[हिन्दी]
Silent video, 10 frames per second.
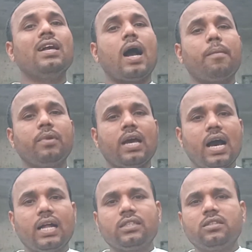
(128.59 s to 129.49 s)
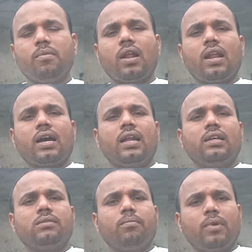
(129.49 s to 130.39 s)
अपने हाथ से बनाना खाना
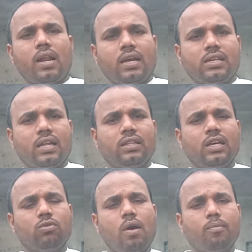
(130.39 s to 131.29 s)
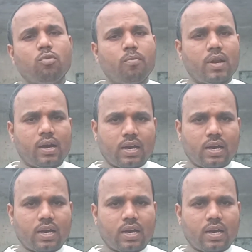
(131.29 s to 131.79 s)
बनाना चाहते हैं तो आप लोग बना के